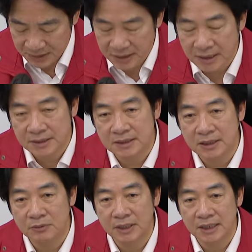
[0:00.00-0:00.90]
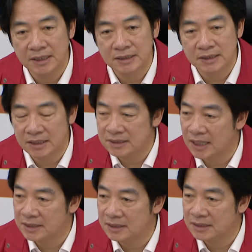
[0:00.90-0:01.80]
第一点是因为零四零
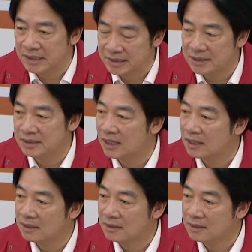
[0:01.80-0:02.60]
三的地震啊，